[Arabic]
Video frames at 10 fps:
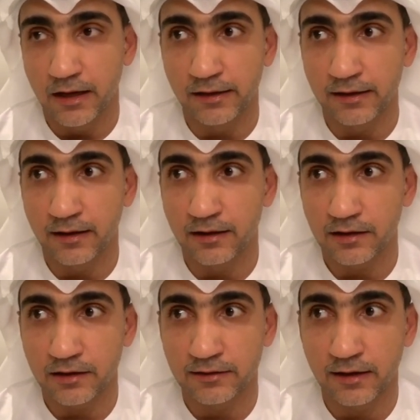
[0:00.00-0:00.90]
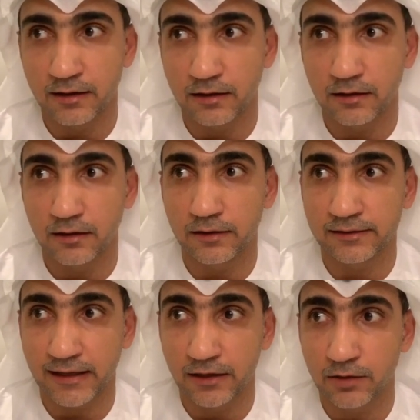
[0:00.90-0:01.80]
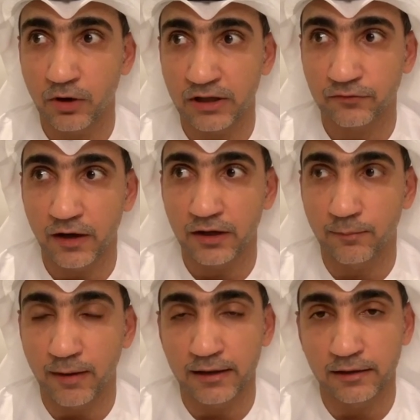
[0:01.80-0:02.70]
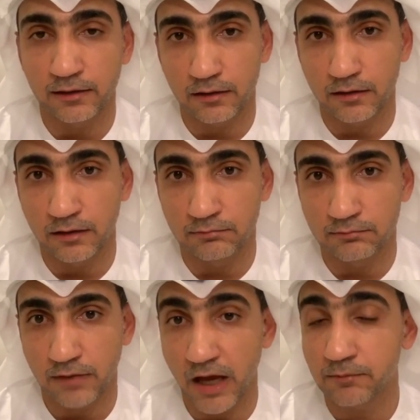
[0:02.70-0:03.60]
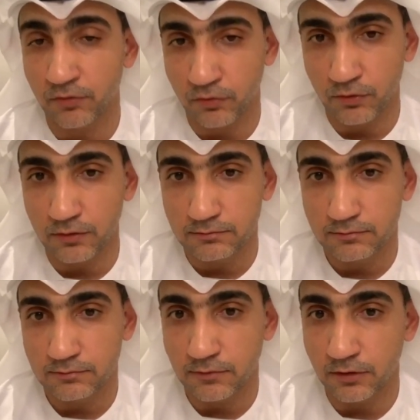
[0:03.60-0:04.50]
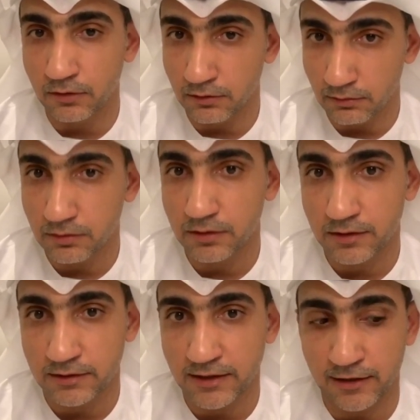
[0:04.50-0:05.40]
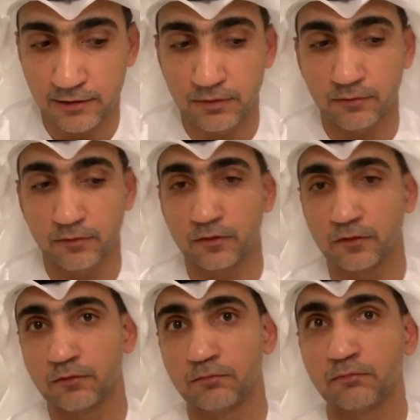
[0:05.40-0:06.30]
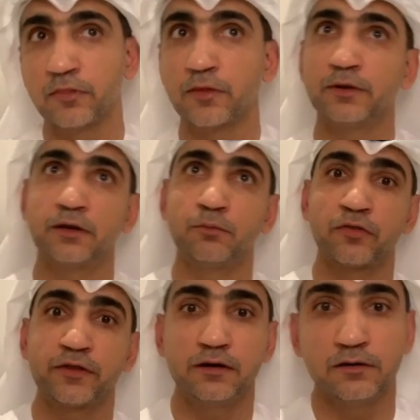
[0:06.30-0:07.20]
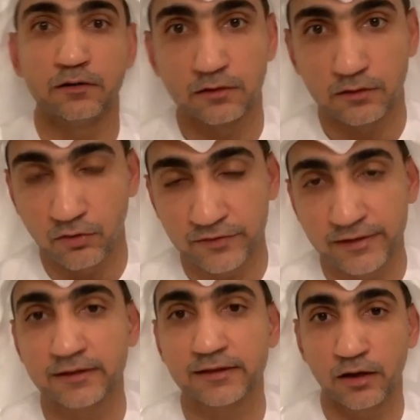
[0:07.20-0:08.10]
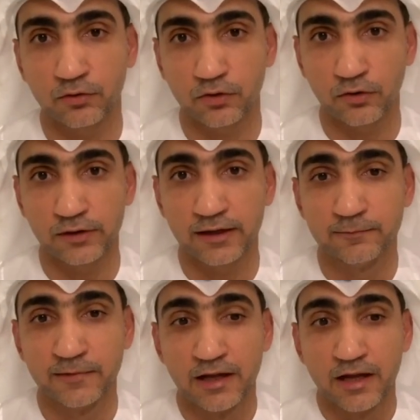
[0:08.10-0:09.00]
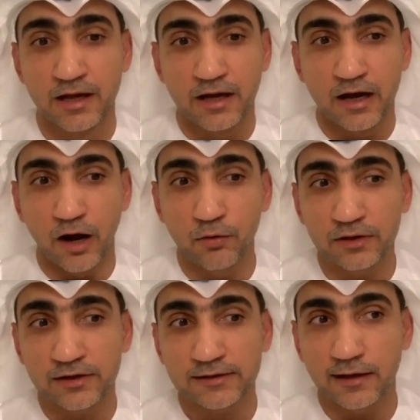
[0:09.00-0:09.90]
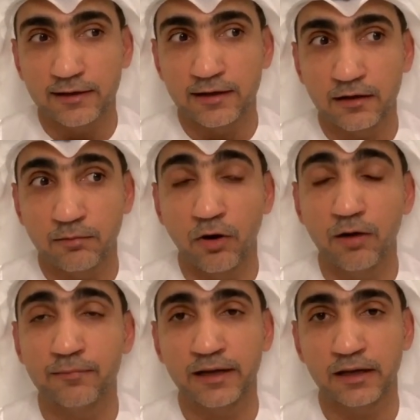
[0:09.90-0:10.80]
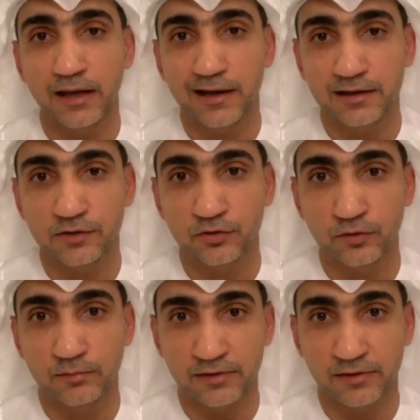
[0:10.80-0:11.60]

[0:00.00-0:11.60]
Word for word: ان اذا تكلموا اطفالهم عن اي موضوع آه، يعني آه، من ضمن المواضيع آه، كوفيد 19 او كورونا اول نقطه انه مهم ان الاهل يكونون